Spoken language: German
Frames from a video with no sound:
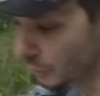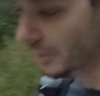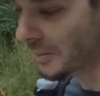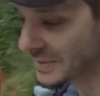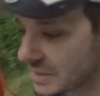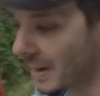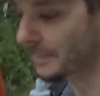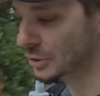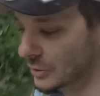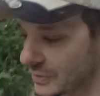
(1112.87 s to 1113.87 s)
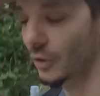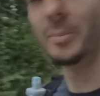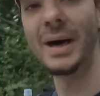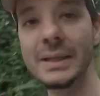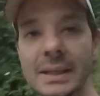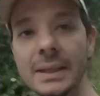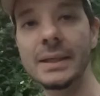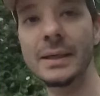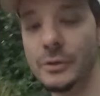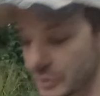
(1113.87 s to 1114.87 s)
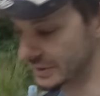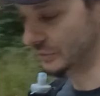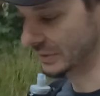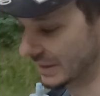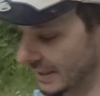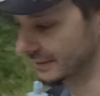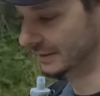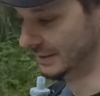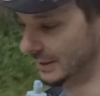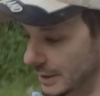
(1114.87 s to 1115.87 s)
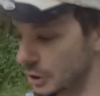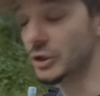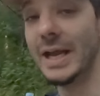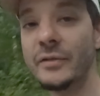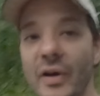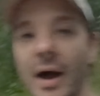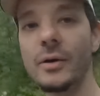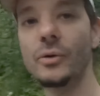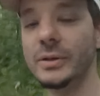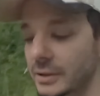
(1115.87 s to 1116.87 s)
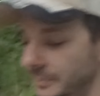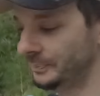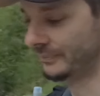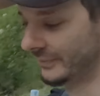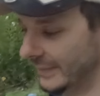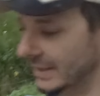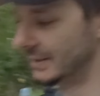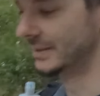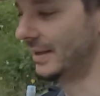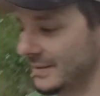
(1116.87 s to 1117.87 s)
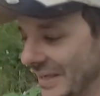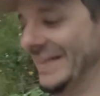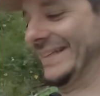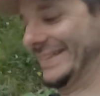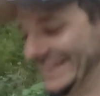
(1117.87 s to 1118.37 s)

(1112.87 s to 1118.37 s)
dann machen wir jetzt zum Abschluss nochmal äh, kurz so eine kleine Schnellfragenrunde. Da hat